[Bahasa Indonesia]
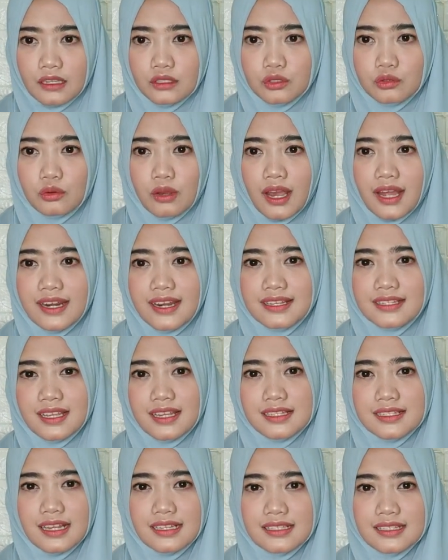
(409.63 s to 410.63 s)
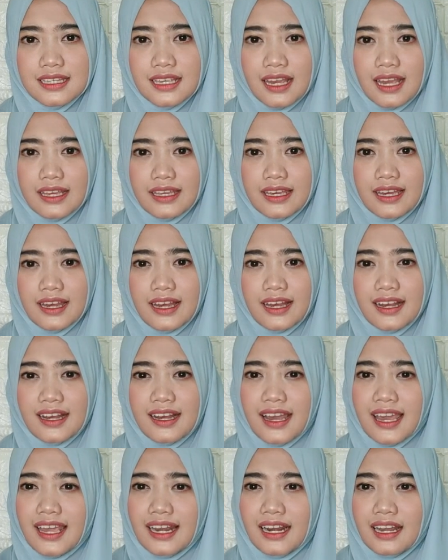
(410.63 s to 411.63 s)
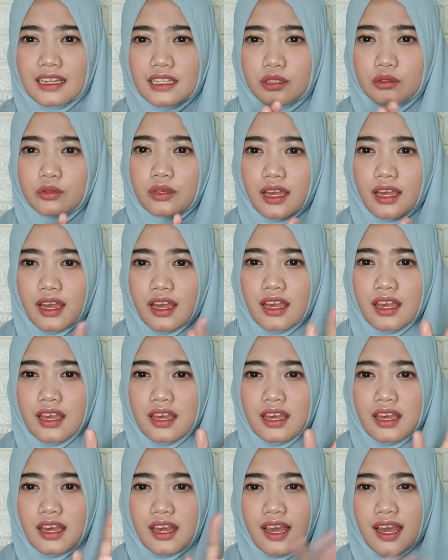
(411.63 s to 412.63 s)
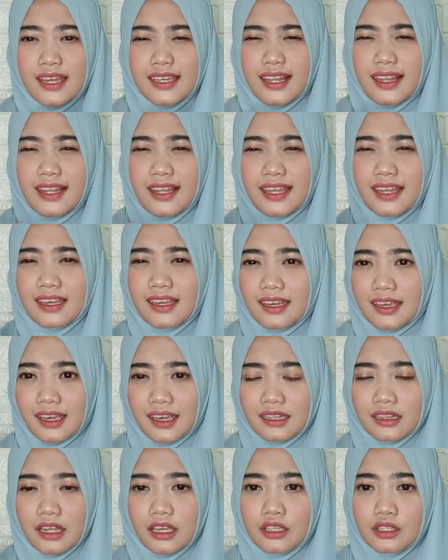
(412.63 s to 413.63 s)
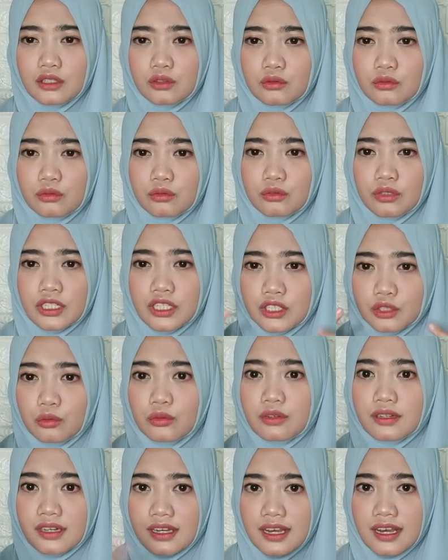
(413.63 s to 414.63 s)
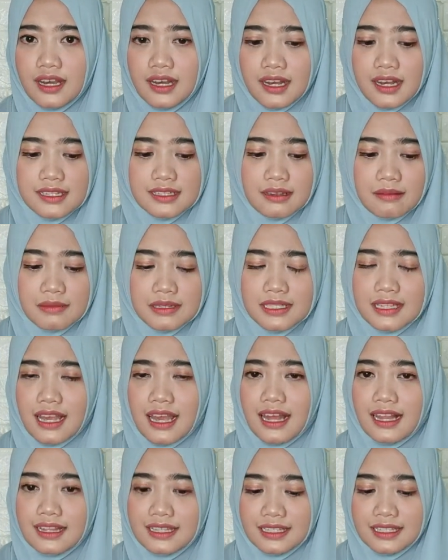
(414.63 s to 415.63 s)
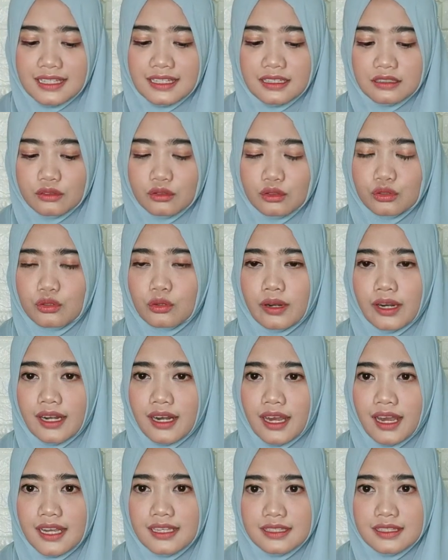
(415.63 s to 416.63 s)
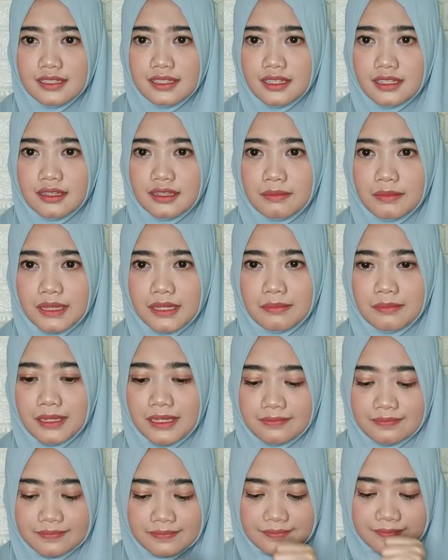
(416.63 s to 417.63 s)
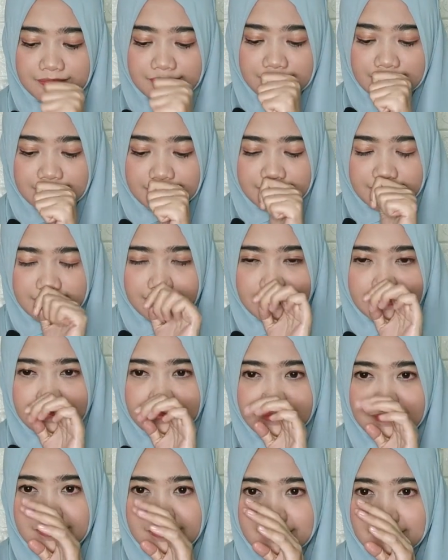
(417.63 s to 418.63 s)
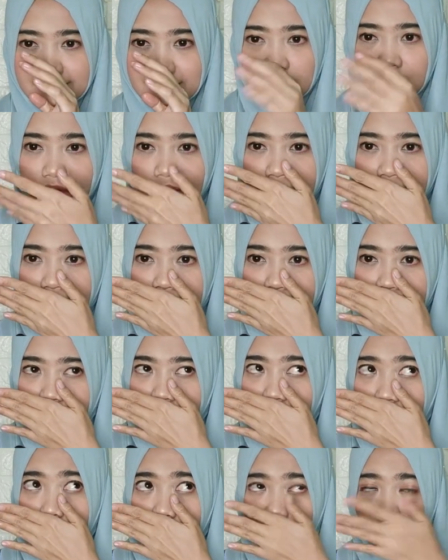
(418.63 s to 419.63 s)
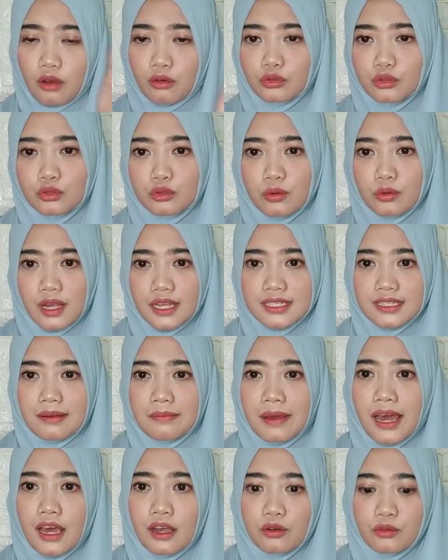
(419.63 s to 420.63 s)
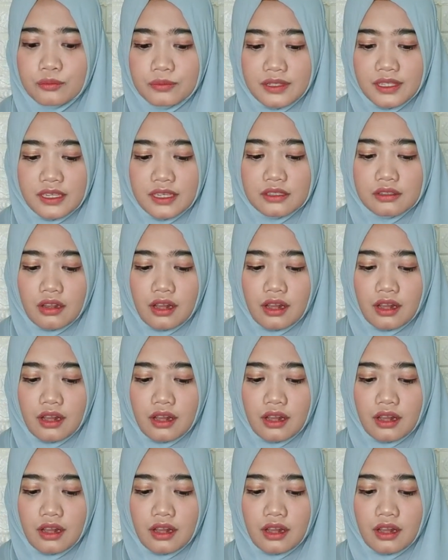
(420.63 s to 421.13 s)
suka ada sensasi kayak nggak enak gitu ya kayak lengket kayak gitu ini tuh enggak enggak sama sekali justru enak aja sih teman-teman gitu dan aku tuh suka sama harumnya